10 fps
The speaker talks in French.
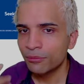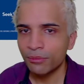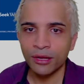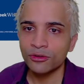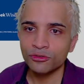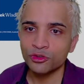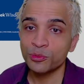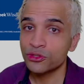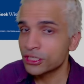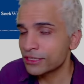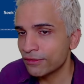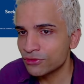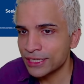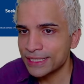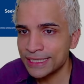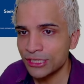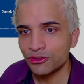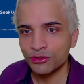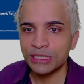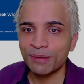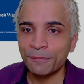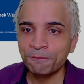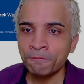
ben, je suppose que ça va vous exciter, je ne sais pas.